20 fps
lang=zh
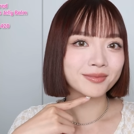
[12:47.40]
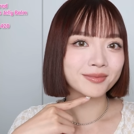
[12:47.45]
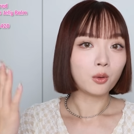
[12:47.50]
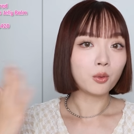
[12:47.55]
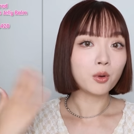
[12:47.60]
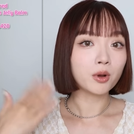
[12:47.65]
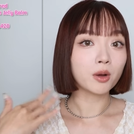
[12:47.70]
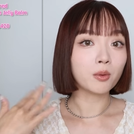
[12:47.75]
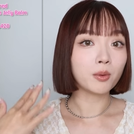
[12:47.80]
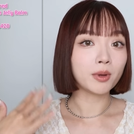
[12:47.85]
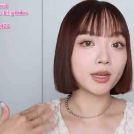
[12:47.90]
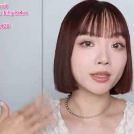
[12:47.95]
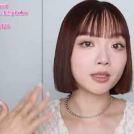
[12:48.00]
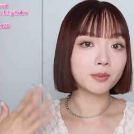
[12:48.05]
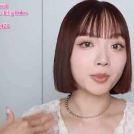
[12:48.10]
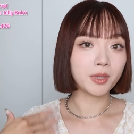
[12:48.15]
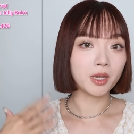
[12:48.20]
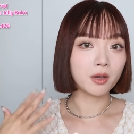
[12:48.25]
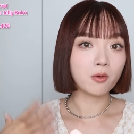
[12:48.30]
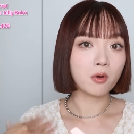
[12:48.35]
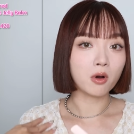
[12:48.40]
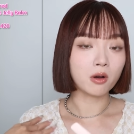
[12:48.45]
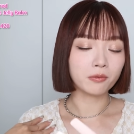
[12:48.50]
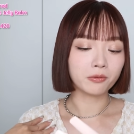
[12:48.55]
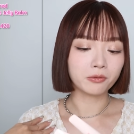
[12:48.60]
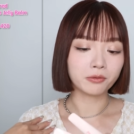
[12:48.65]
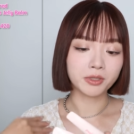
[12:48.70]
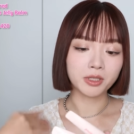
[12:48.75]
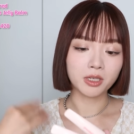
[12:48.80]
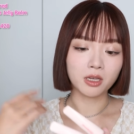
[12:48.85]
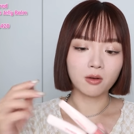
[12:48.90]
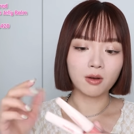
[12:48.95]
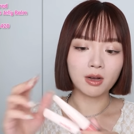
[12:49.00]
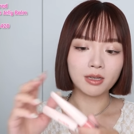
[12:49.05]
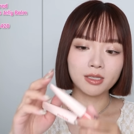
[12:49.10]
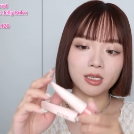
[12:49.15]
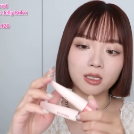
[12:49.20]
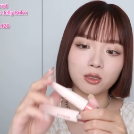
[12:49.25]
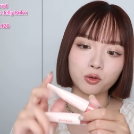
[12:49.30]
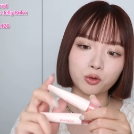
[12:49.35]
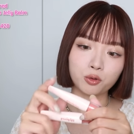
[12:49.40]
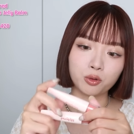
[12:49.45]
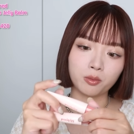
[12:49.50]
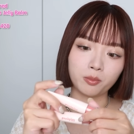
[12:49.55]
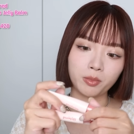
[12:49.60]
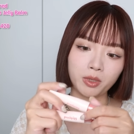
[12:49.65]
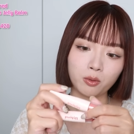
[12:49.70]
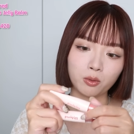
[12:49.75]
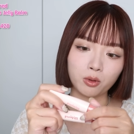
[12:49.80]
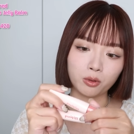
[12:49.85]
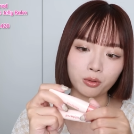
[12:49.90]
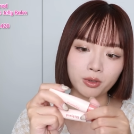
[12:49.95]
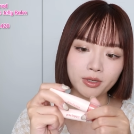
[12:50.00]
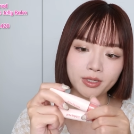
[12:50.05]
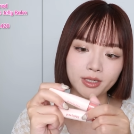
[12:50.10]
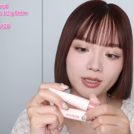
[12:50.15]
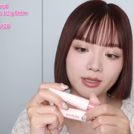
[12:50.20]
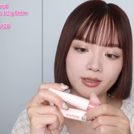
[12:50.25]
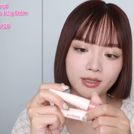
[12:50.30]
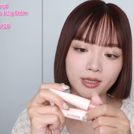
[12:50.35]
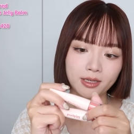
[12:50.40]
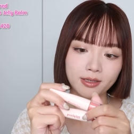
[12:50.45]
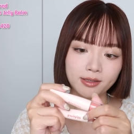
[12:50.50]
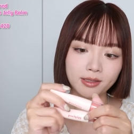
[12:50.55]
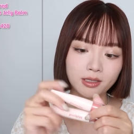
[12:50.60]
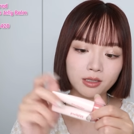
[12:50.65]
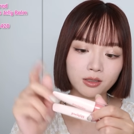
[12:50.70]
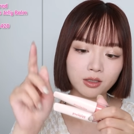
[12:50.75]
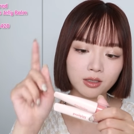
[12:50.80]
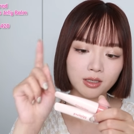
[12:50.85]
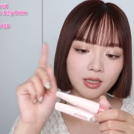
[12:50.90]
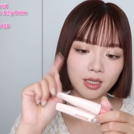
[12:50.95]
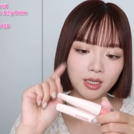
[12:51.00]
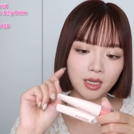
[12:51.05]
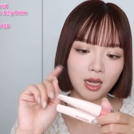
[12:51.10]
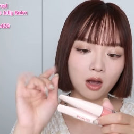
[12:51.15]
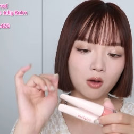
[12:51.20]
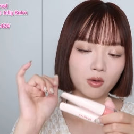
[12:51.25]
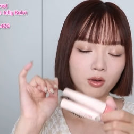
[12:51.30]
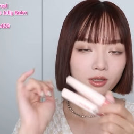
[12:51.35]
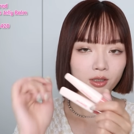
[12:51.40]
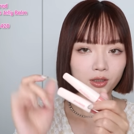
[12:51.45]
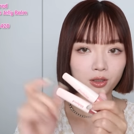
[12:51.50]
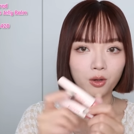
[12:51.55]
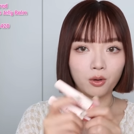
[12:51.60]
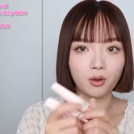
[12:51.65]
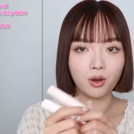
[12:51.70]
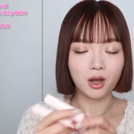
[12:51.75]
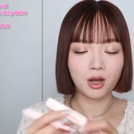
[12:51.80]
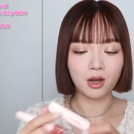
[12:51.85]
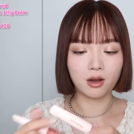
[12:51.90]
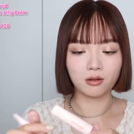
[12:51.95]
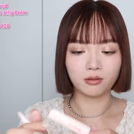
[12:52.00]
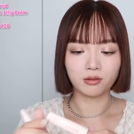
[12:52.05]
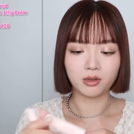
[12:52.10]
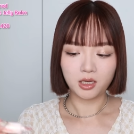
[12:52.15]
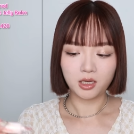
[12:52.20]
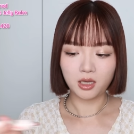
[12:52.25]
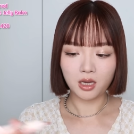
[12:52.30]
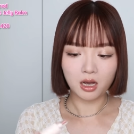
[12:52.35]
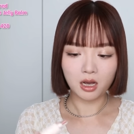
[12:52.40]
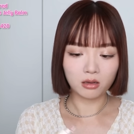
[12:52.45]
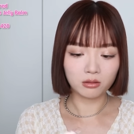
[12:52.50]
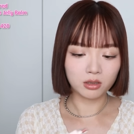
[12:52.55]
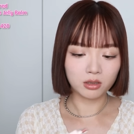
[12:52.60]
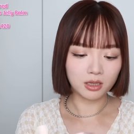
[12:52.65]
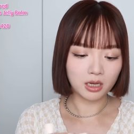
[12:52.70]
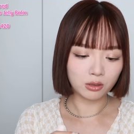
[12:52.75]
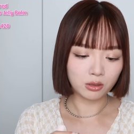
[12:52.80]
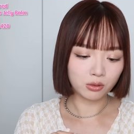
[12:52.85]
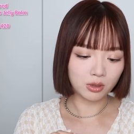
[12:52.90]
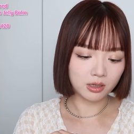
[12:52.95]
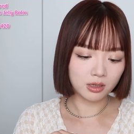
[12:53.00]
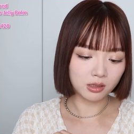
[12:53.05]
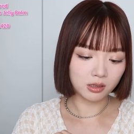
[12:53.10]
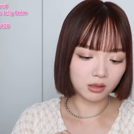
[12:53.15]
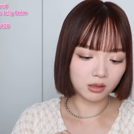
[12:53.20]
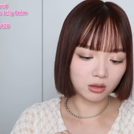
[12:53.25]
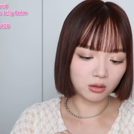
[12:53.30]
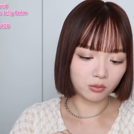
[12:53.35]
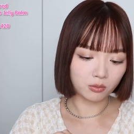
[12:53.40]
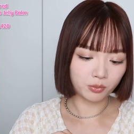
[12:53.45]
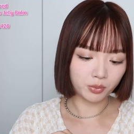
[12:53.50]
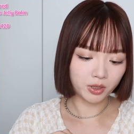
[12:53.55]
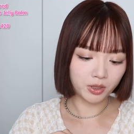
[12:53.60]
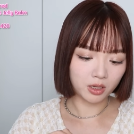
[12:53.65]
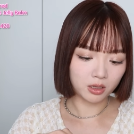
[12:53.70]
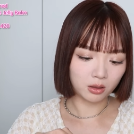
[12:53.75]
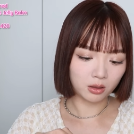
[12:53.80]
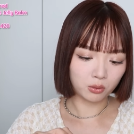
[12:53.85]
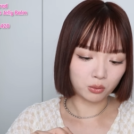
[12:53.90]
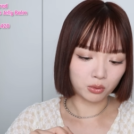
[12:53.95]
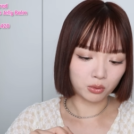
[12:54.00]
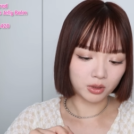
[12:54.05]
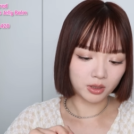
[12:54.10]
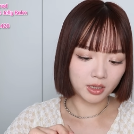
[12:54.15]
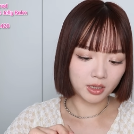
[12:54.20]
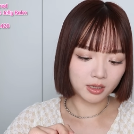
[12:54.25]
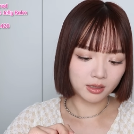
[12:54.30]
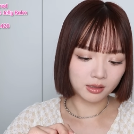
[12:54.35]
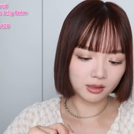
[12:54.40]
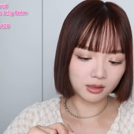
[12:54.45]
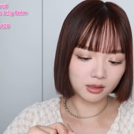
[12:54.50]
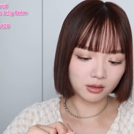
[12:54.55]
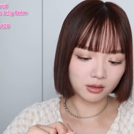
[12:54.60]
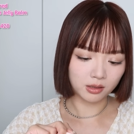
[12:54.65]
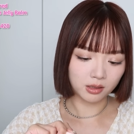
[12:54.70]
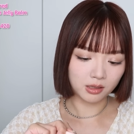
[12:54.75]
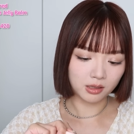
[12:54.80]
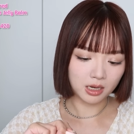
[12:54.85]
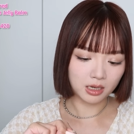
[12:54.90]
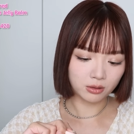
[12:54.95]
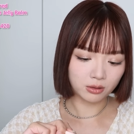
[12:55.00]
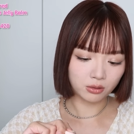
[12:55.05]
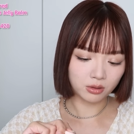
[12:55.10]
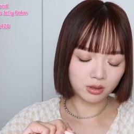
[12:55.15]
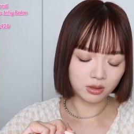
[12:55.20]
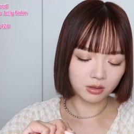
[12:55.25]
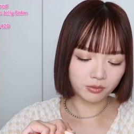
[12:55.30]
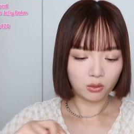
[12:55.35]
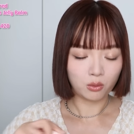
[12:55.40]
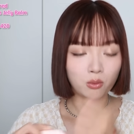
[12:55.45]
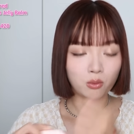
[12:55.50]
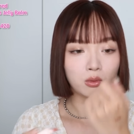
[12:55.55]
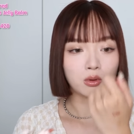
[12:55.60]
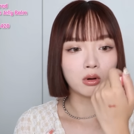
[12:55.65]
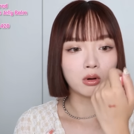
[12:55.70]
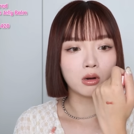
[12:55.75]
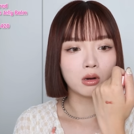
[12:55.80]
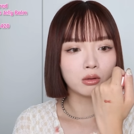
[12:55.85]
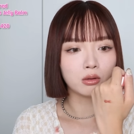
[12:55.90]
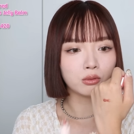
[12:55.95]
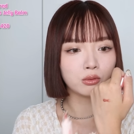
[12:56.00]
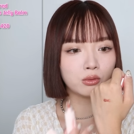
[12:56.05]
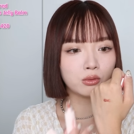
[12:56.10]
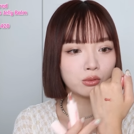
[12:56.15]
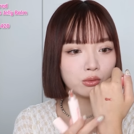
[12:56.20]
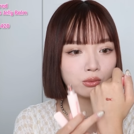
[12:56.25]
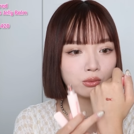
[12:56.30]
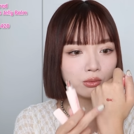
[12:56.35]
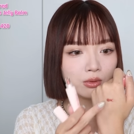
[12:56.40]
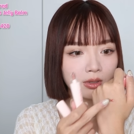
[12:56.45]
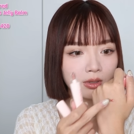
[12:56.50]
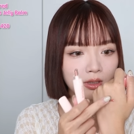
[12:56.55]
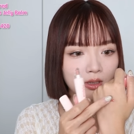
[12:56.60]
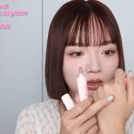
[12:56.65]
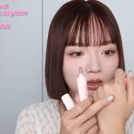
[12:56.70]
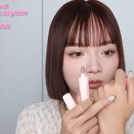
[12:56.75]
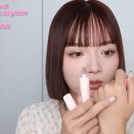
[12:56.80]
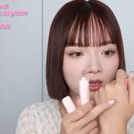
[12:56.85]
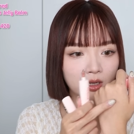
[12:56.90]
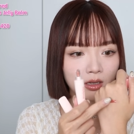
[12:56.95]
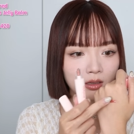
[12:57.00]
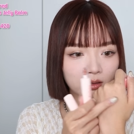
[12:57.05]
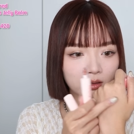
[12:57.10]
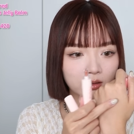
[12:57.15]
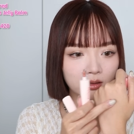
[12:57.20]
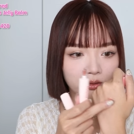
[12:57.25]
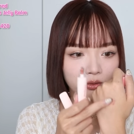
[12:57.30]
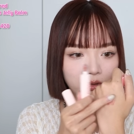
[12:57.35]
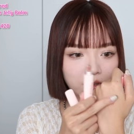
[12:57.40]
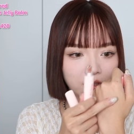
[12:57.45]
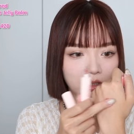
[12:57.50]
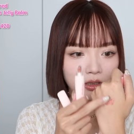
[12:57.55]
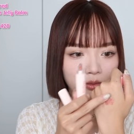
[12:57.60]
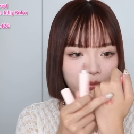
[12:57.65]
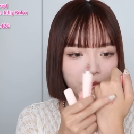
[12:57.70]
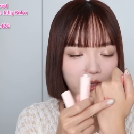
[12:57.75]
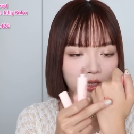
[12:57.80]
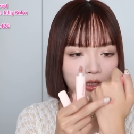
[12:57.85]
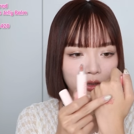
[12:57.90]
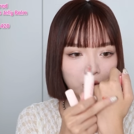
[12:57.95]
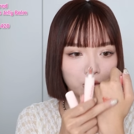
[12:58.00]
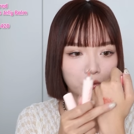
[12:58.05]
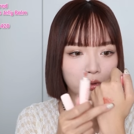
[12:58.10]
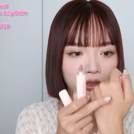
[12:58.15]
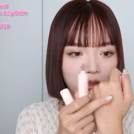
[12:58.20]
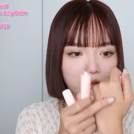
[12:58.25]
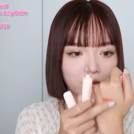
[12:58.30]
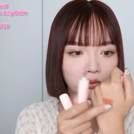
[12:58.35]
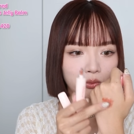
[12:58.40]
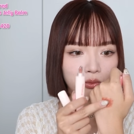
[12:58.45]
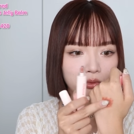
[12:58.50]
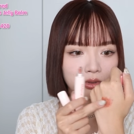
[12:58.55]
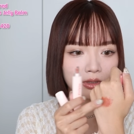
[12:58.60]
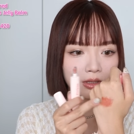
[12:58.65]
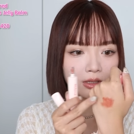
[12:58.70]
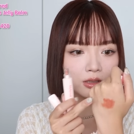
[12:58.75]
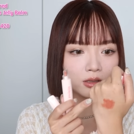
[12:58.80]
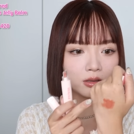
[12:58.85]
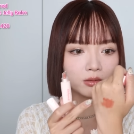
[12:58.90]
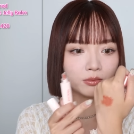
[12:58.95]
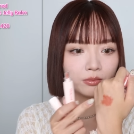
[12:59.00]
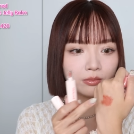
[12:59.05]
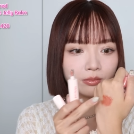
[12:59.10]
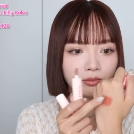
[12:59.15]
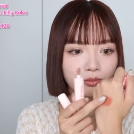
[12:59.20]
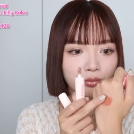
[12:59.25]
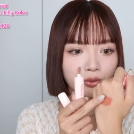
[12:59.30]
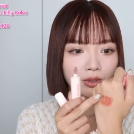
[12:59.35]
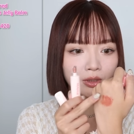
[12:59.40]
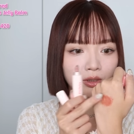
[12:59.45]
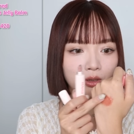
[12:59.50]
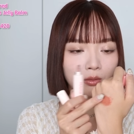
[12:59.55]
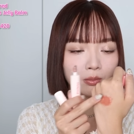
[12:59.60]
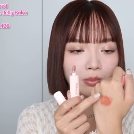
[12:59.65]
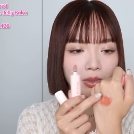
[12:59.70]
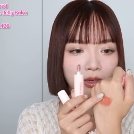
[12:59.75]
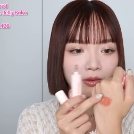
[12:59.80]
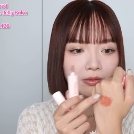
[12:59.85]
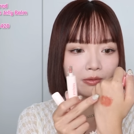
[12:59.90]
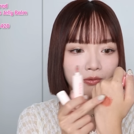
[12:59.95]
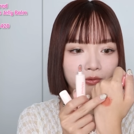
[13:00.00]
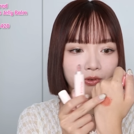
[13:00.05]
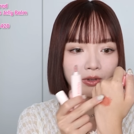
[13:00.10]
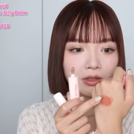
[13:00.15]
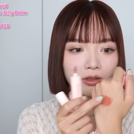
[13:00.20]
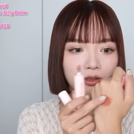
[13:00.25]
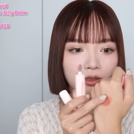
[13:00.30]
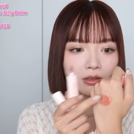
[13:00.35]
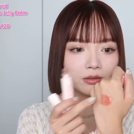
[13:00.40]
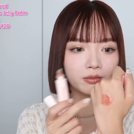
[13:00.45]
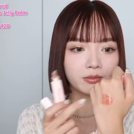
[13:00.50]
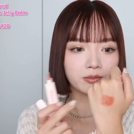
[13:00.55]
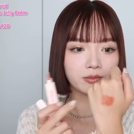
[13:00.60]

如果跟我一样是偏黄肤色的话，这个唇蜜我推荐的颜色是一号跟六号。一号呢，它虽然是这种偏裸的颜色，可是它就是裸橘色吗？就是也是偏暖的裸色，不是那种偏粉的。